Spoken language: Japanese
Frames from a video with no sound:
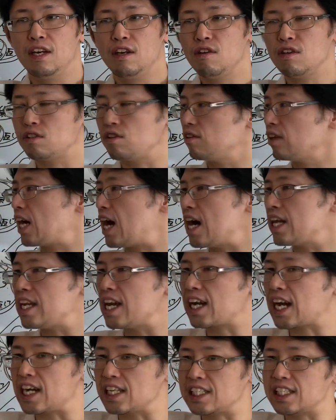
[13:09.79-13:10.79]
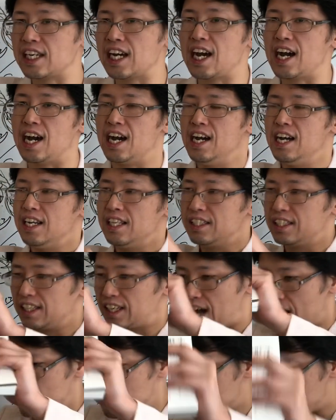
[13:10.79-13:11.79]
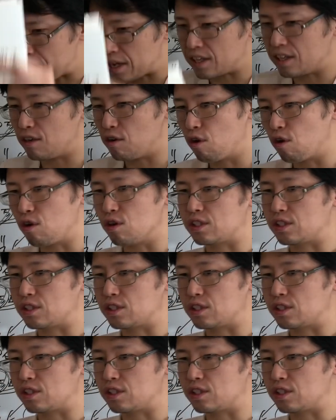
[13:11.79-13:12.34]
要はその金貸しが完璧に保